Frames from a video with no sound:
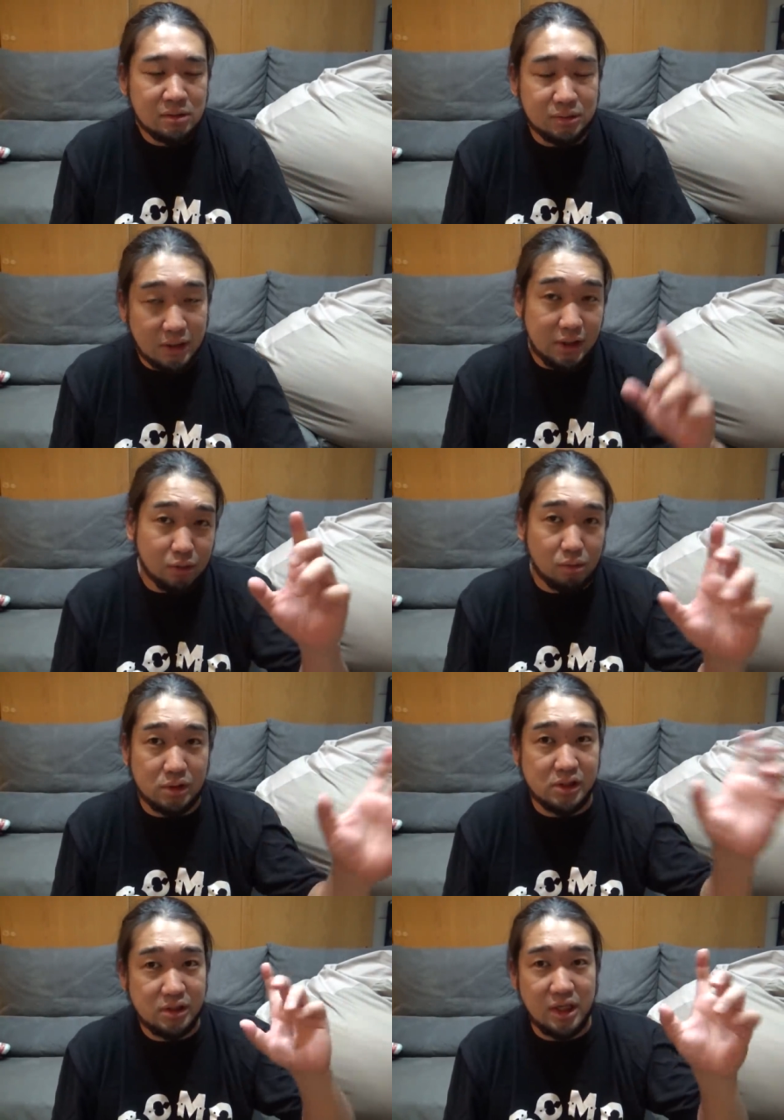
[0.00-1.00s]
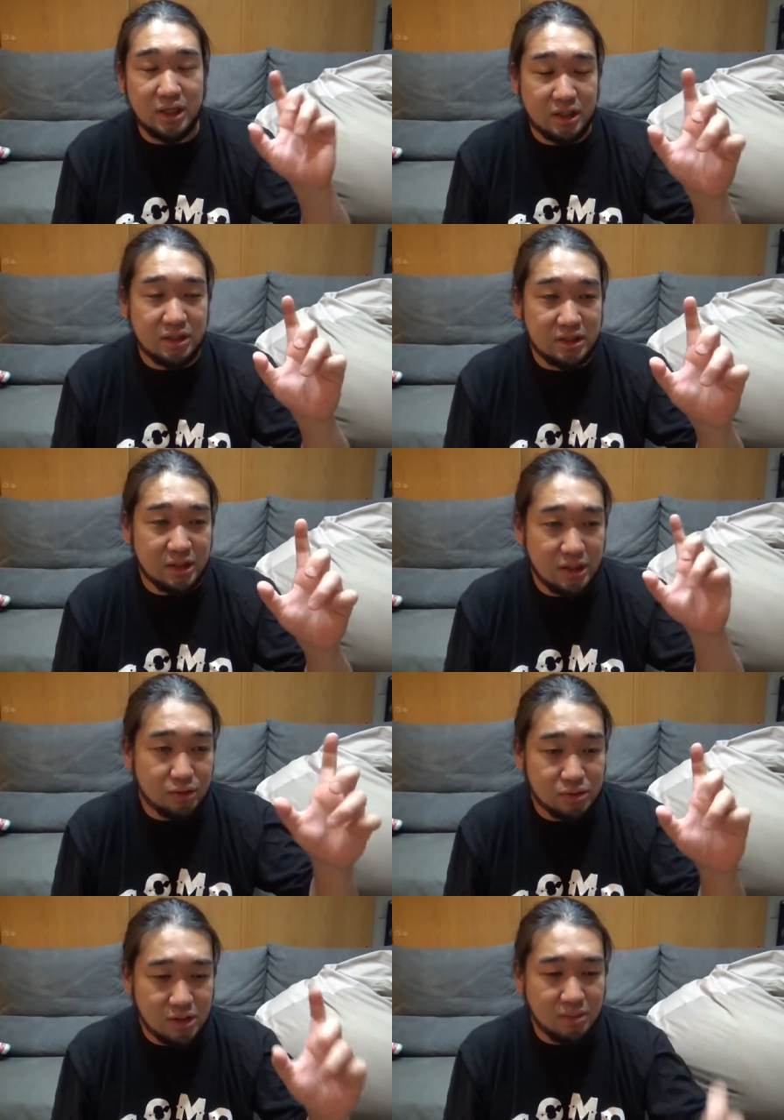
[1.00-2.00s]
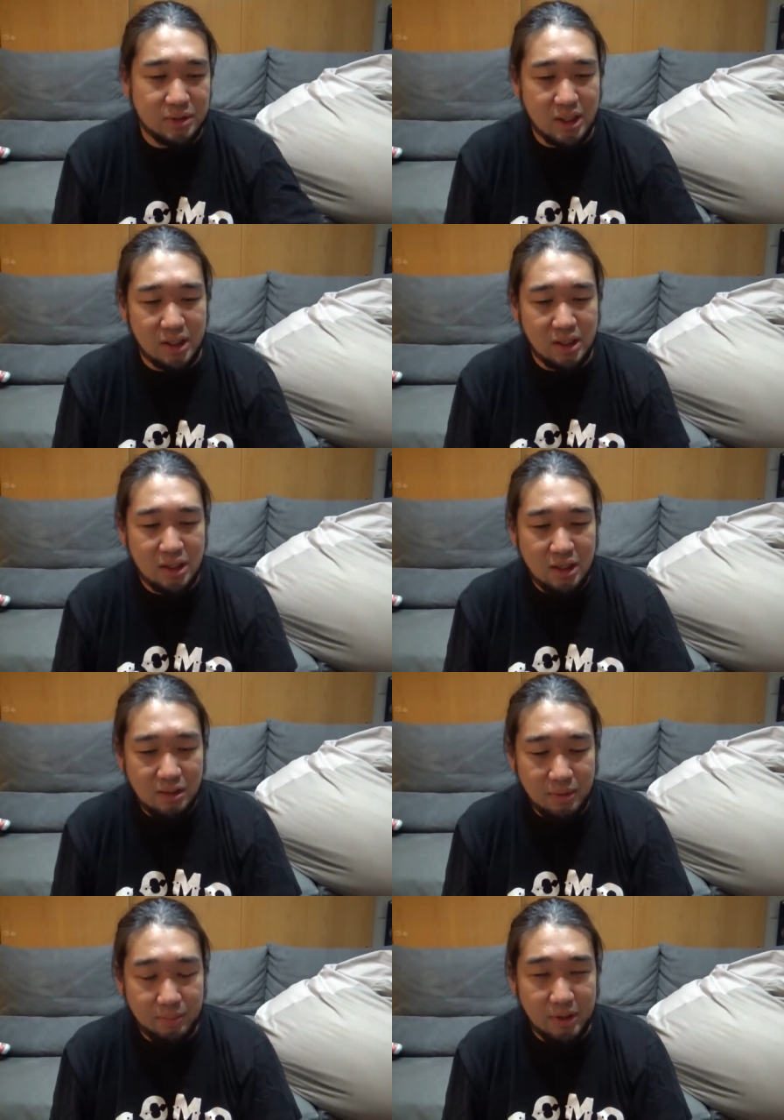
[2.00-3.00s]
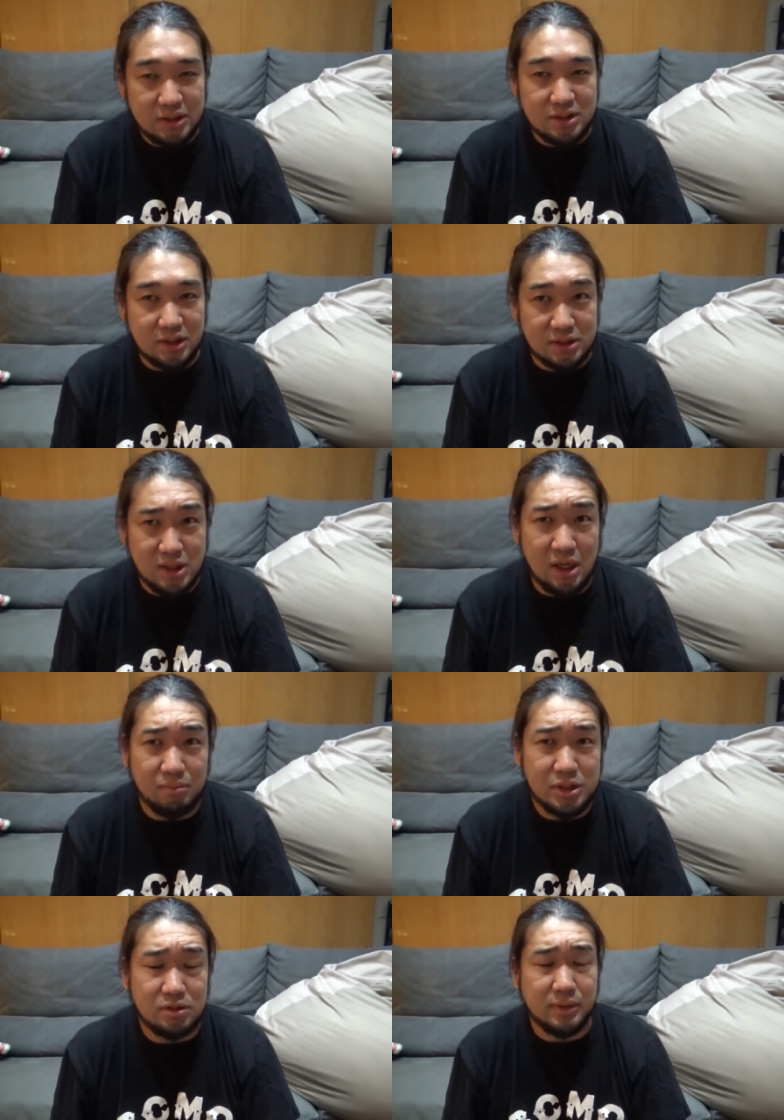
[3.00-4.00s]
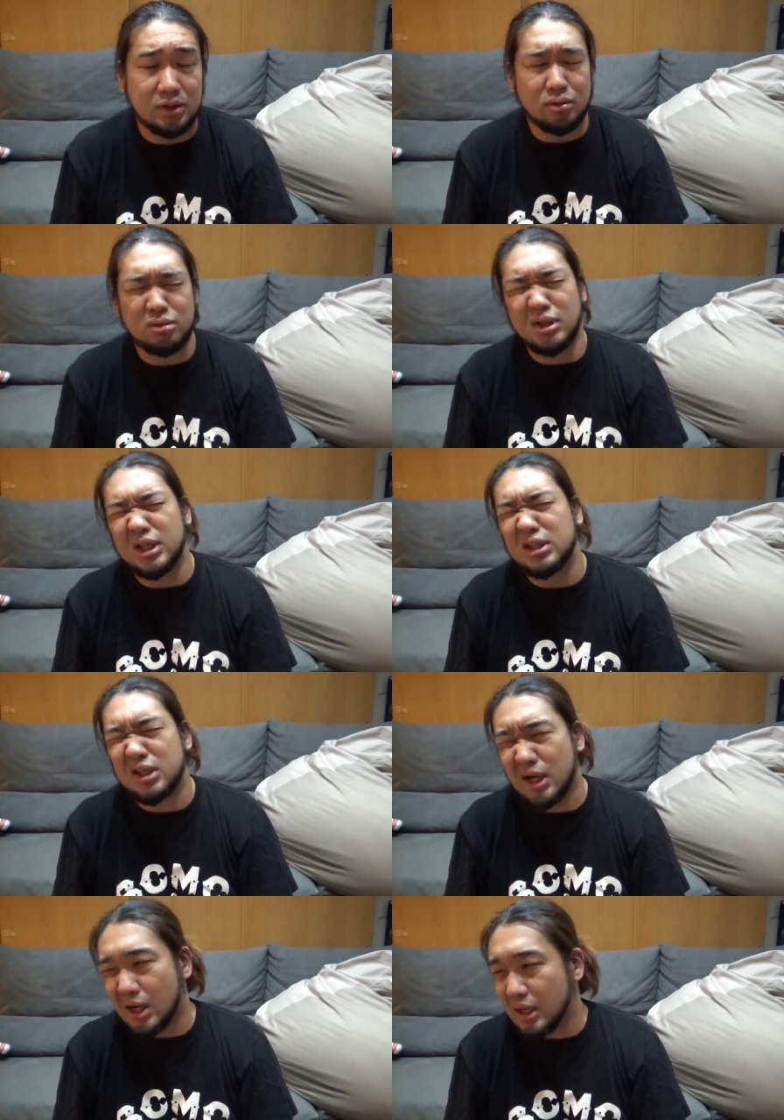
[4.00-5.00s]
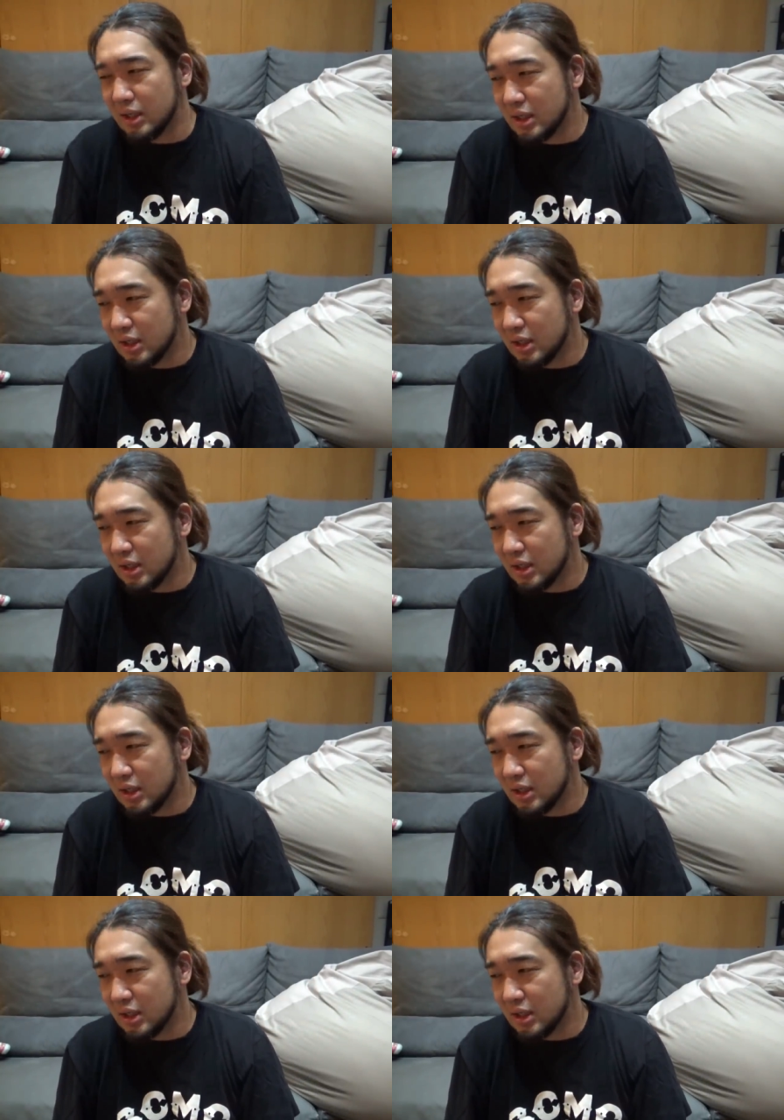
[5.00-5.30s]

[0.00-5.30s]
2人でどこに出かけてたデートしてたみたいなパパラッチがさマスコミが撮るぐらいだったら